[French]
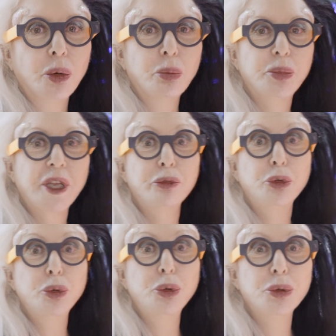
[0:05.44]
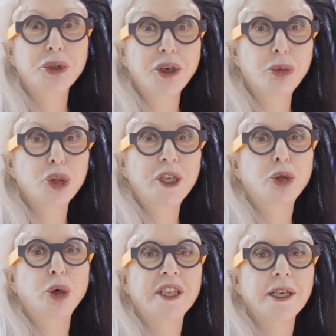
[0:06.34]
Bienvenue dans mon
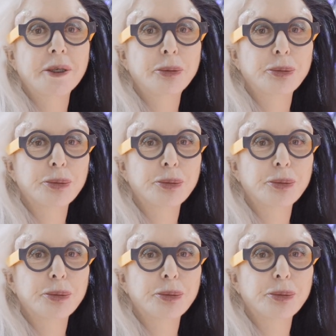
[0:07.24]
atelier.